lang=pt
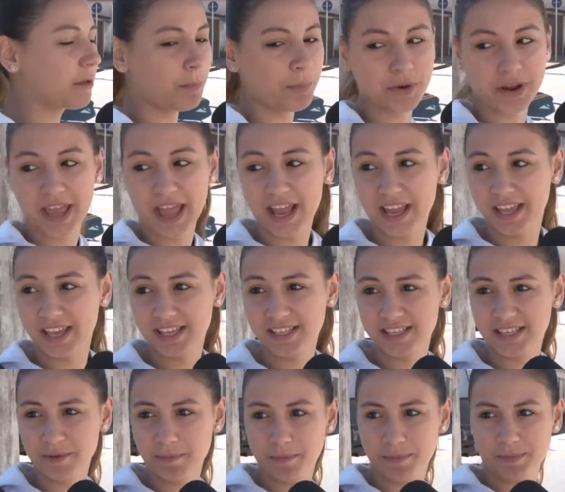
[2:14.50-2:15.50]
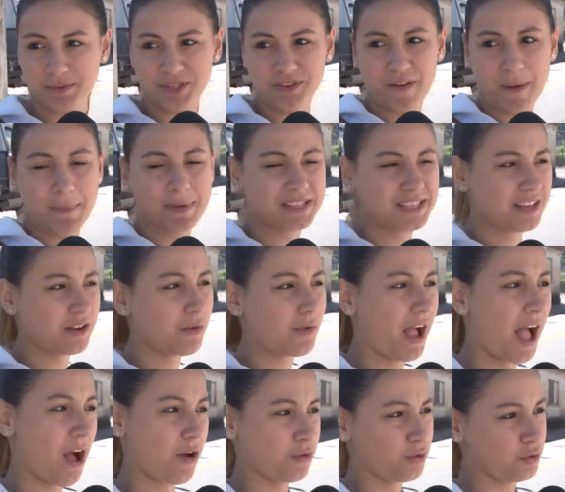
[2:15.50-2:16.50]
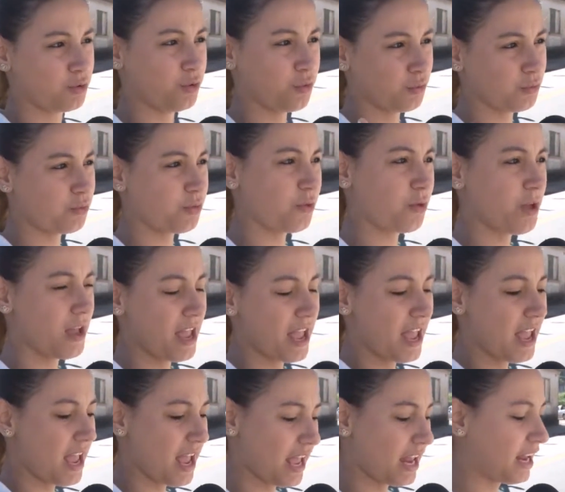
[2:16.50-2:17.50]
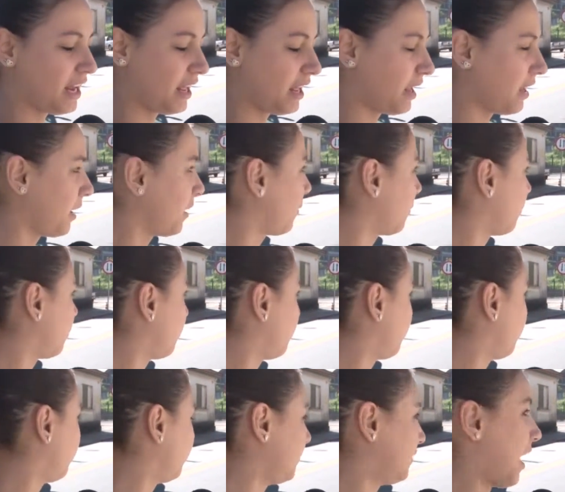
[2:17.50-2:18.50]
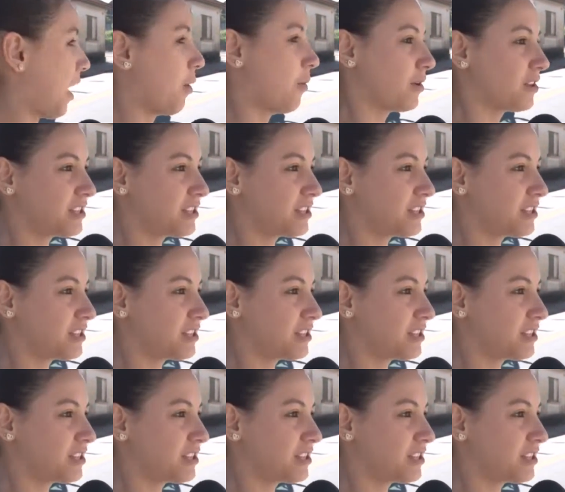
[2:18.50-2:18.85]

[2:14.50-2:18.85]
porque aqui se tiver passando um carro junto, ele dá uma